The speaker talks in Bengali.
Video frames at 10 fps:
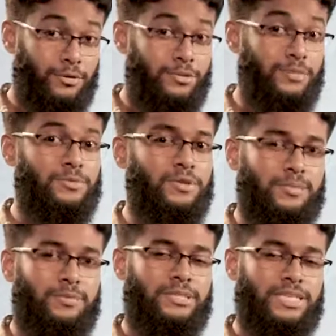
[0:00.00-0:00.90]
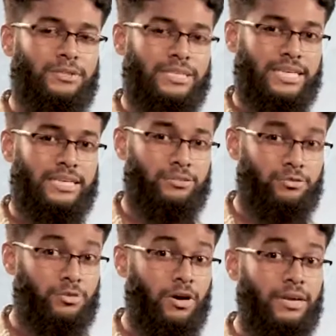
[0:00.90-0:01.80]
গুজব ছড়িয়ে পড়েছিল যে
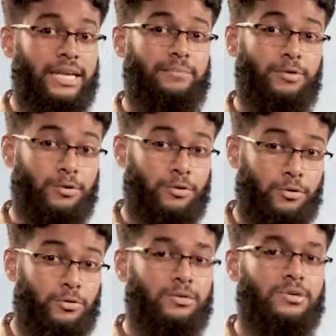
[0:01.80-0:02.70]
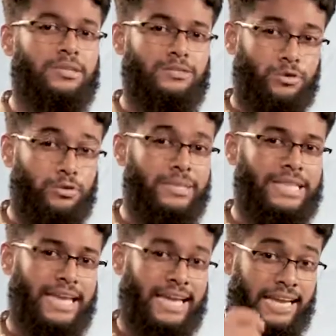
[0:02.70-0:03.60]
শুকর এবং গরুর চর্বি
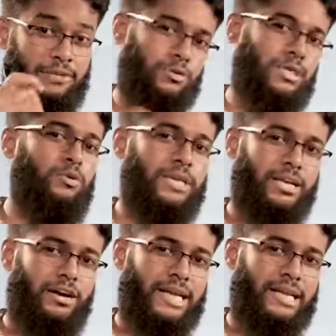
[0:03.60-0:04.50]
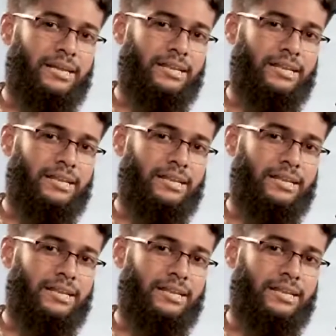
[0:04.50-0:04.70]
দিয়ে এই টোটা তৈরি হয়